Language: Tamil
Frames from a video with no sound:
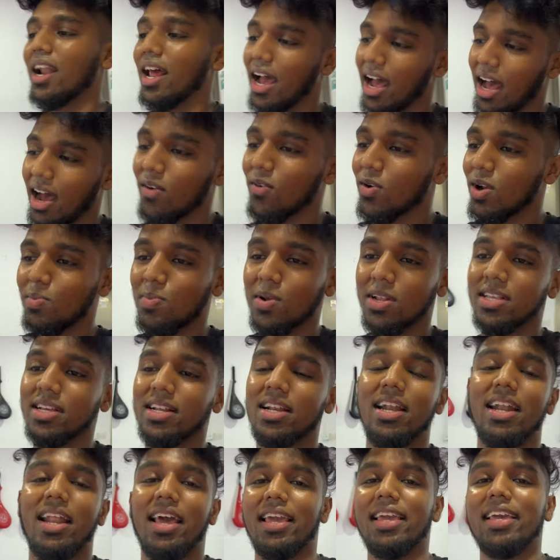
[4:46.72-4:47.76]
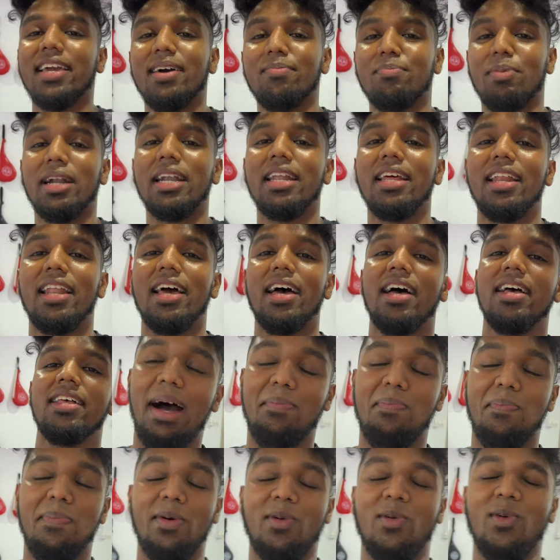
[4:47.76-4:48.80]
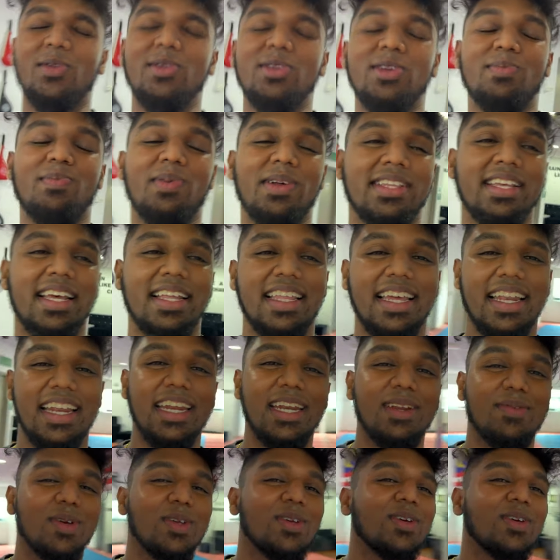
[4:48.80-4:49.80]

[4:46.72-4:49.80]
ஆனால் அவ்வளோ பெருசுக்கெலாம் நான் இங்கே பண்ணல அப்போ கொஞ்சம் பெருசாக தெரியுமா